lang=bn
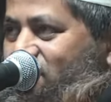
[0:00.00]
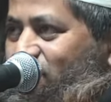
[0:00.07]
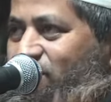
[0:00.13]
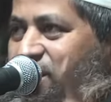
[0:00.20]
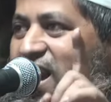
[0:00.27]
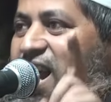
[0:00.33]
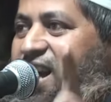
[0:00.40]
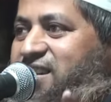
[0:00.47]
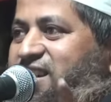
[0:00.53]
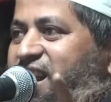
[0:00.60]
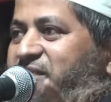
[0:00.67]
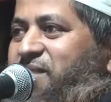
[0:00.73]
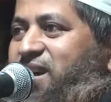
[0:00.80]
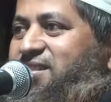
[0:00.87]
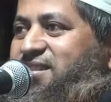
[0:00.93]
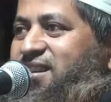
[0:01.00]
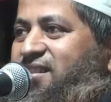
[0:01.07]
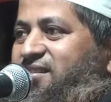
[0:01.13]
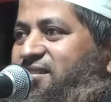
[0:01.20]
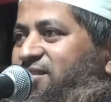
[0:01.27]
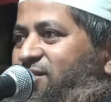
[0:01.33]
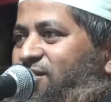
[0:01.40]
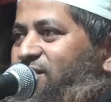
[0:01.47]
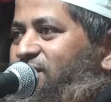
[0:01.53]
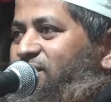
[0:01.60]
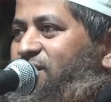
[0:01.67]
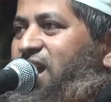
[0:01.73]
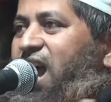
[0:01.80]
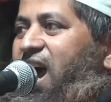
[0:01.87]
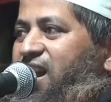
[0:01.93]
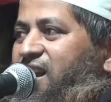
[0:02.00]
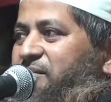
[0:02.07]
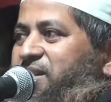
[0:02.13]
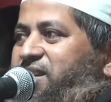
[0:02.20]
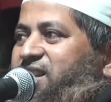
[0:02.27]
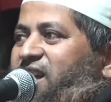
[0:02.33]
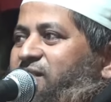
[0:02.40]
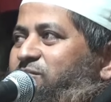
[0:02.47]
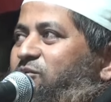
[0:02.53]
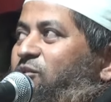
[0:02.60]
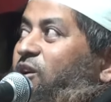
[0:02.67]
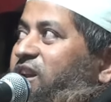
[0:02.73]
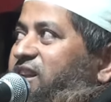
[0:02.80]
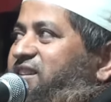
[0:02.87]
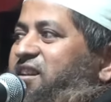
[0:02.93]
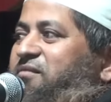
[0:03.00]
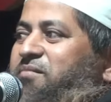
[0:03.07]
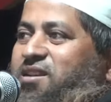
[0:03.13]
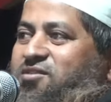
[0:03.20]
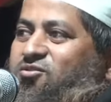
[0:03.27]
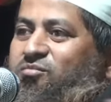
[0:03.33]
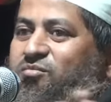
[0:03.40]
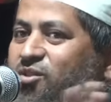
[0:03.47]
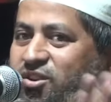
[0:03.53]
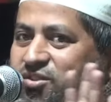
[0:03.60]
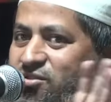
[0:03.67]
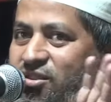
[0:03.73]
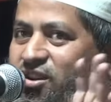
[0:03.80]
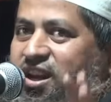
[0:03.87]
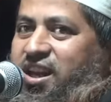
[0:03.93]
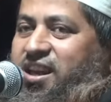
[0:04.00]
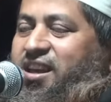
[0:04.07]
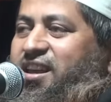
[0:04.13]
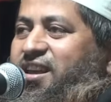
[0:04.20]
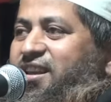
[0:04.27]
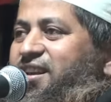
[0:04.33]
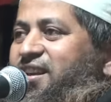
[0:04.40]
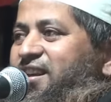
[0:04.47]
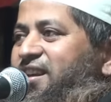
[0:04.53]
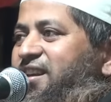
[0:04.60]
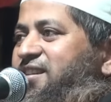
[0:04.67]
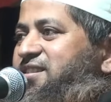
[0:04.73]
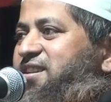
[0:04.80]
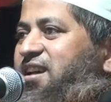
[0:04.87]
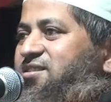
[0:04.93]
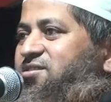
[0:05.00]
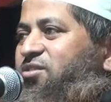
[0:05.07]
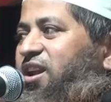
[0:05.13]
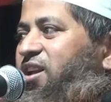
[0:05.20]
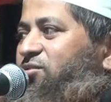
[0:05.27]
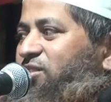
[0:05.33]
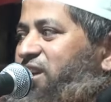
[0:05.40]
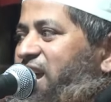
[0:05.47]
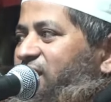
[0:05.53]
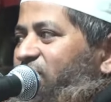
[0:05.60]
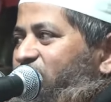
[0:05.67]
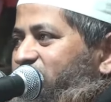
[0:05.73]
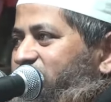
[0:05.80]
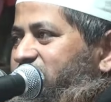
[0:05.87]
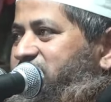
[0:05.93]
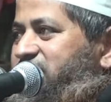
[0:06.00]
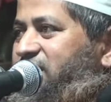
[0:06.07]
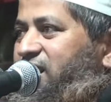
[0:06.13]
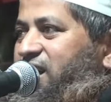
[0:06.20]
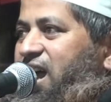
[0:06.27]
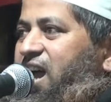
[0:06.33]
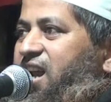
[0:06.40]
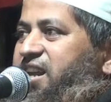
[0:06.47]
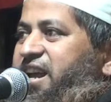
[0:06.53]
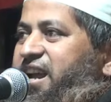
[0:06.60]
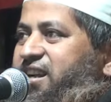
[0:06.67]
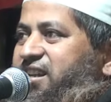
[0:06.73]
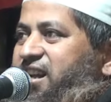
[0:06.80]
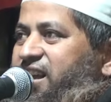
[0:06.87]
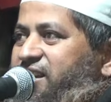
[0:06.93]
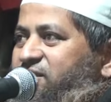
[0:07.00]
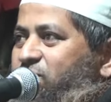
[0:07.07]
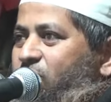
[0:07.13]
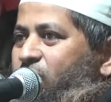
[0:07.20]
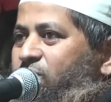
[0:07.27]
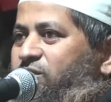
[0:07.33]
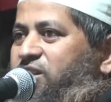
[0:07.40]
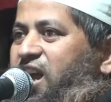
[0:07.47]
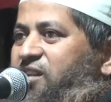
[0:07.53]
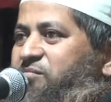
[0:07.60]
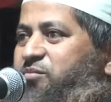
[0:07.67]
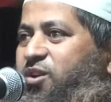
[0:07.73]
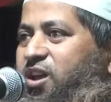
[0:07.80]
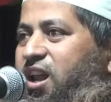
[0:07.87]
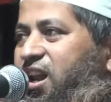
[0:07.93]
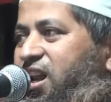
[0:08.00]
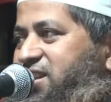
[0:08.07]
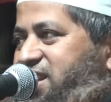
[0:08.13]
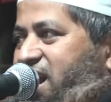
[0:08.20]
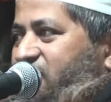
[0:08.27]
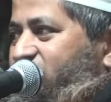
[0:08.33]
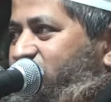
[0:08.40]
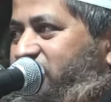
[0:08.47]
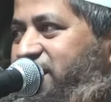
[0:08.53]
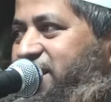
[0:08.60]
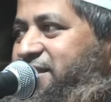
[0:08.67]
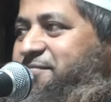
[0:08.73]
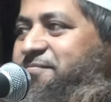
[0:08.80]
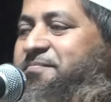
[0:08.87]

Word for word: শুধু একটাই মাকসাদ ওই আরামে থাকবো অনেকদিন বাঁচব ওই জন্যে স্বাস্থ্যের এত খেয়াল করতেছি না খালি একটাই কখন ডাক পড়ে আল্লাহ যা করে